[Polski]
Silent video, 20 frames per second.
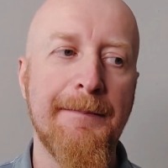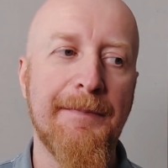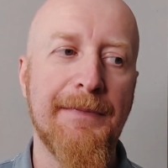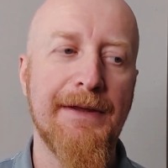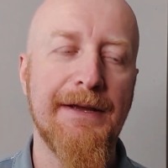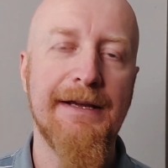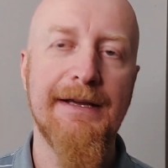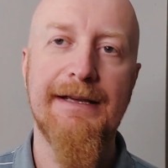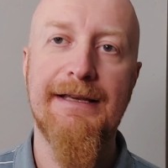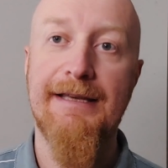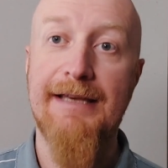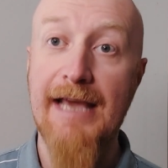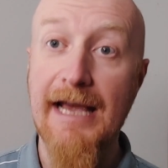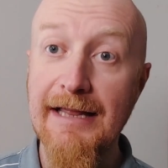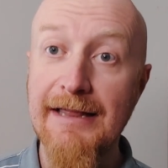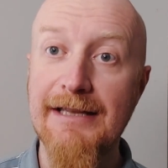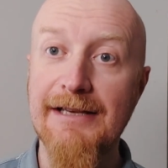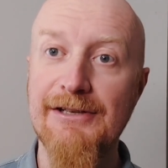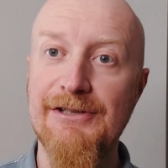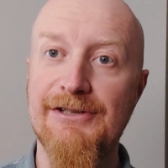E,
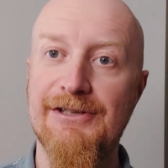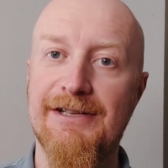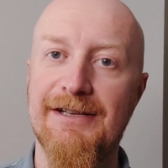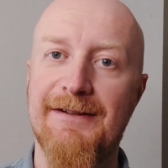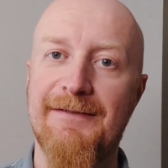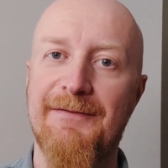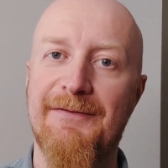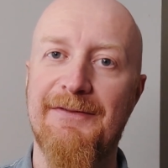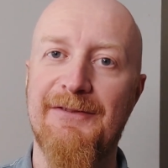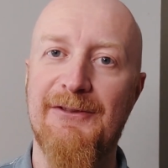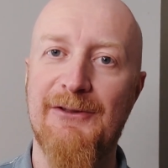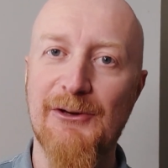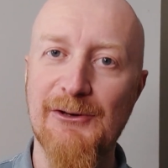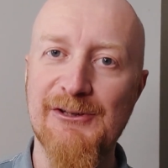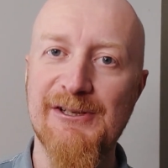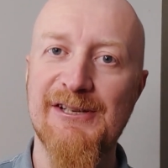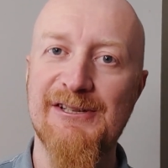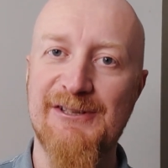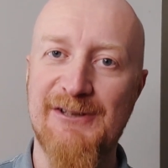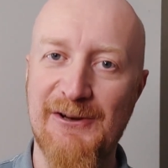kiedyś to
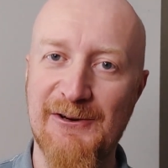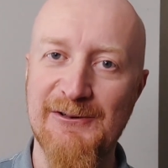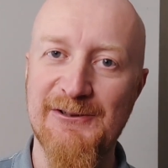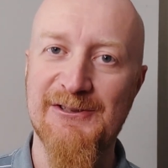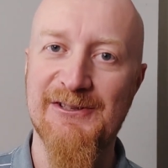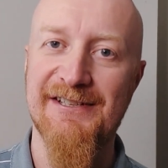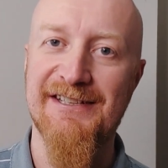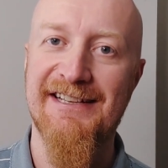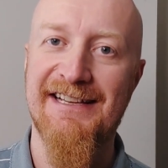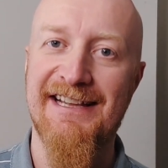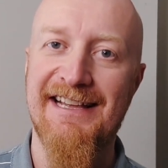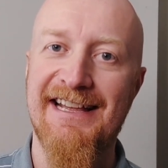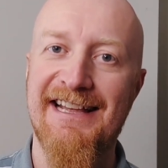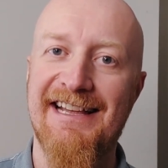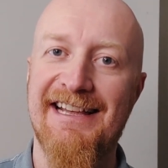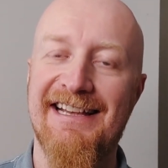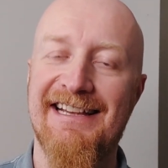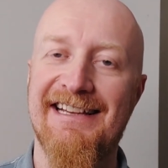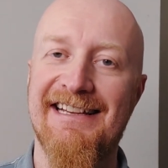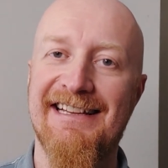się skończy,
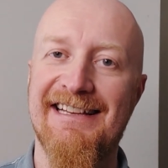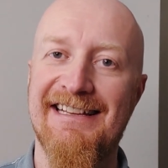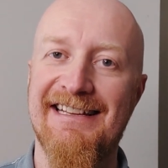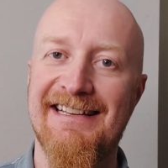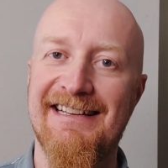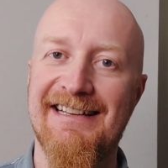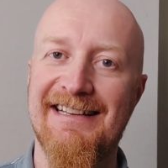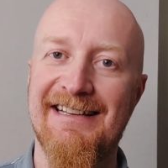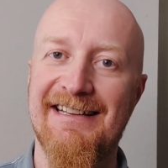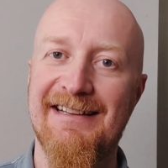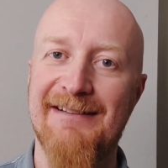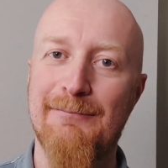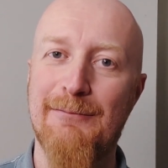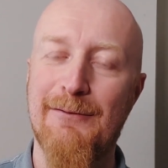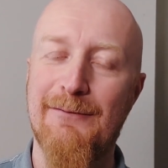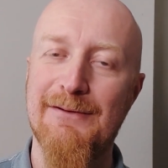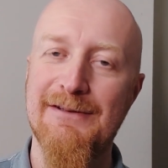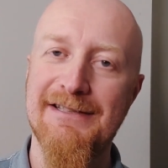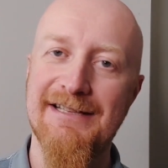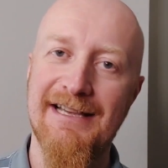e, bo
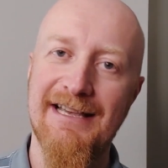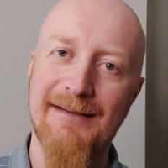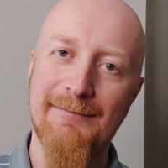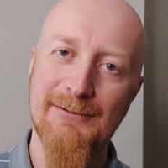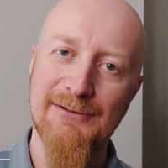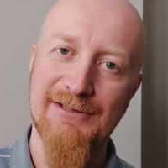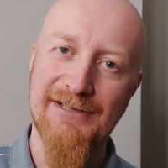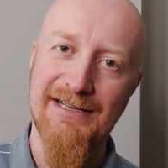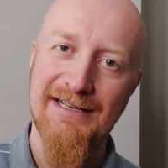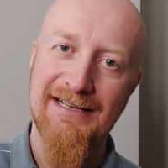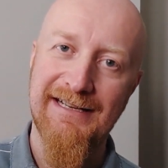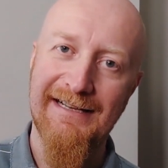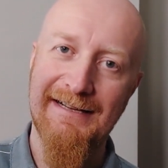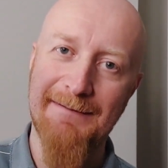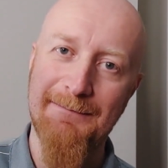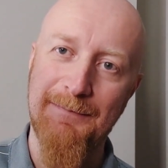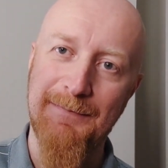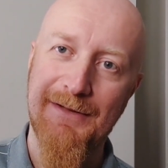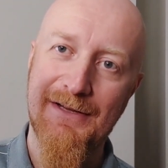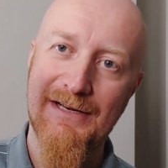wyznajemy, że
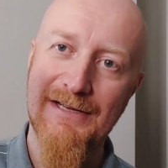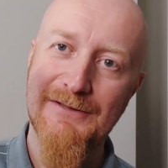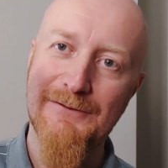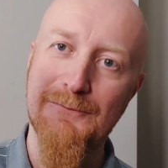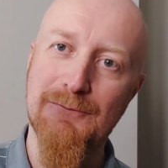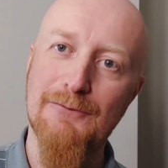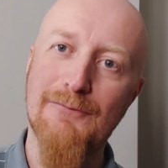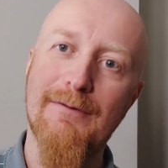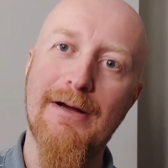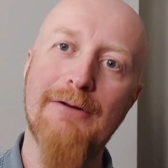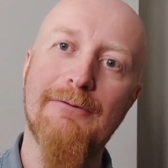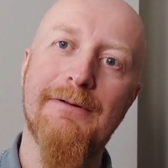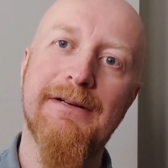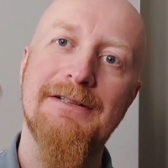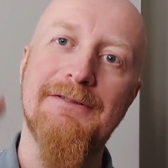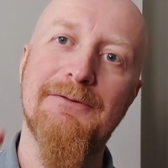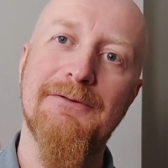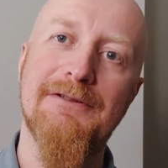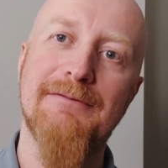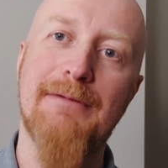Chrystus umarł,
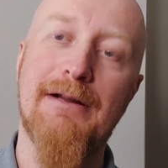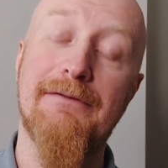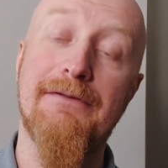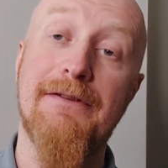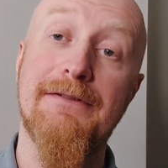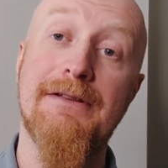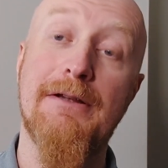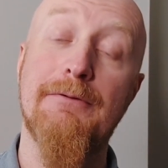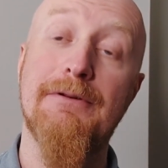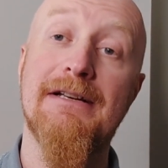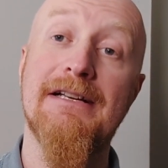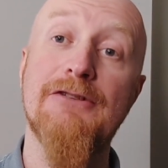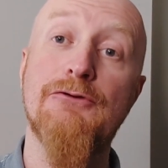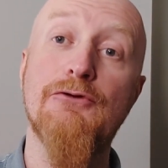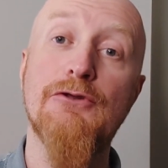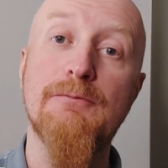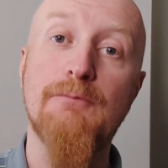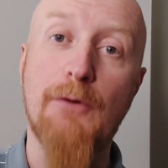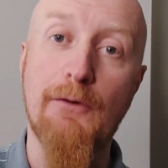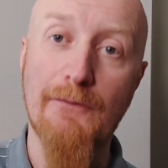Chrystus zmartwychwstał,
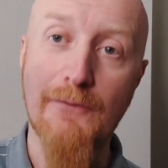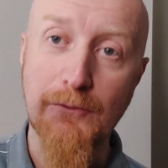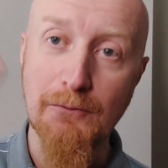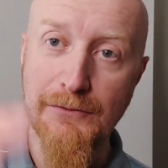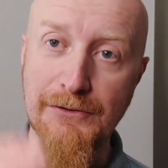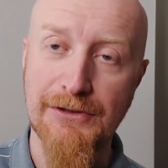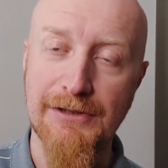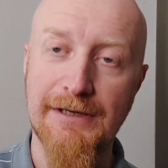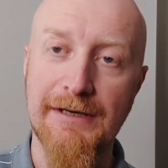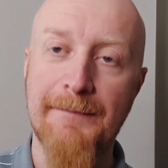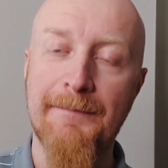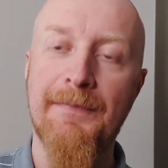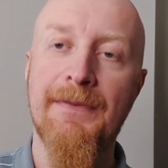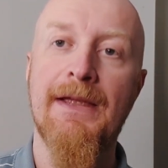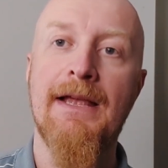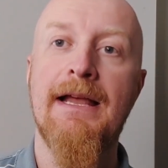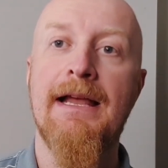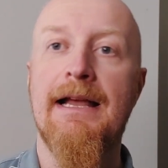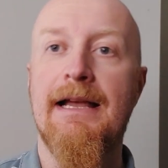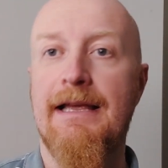Chrystus powróci
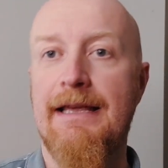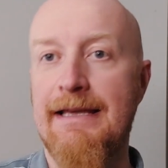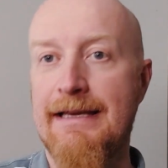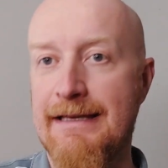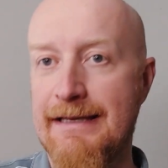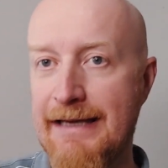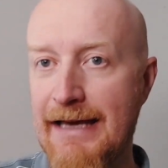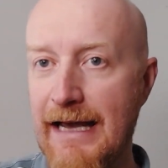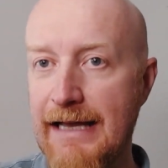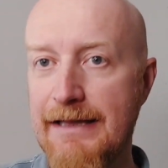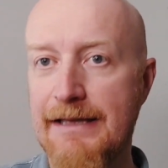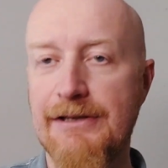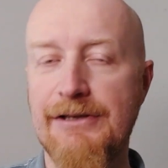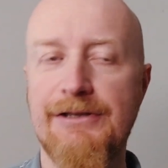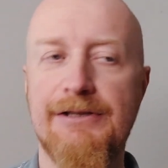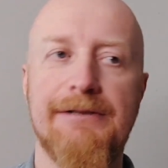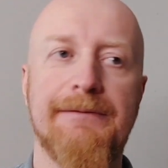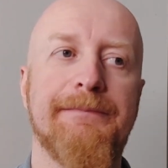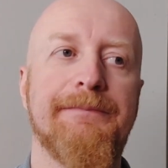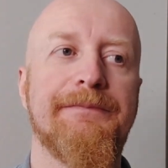i
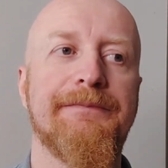kiedyś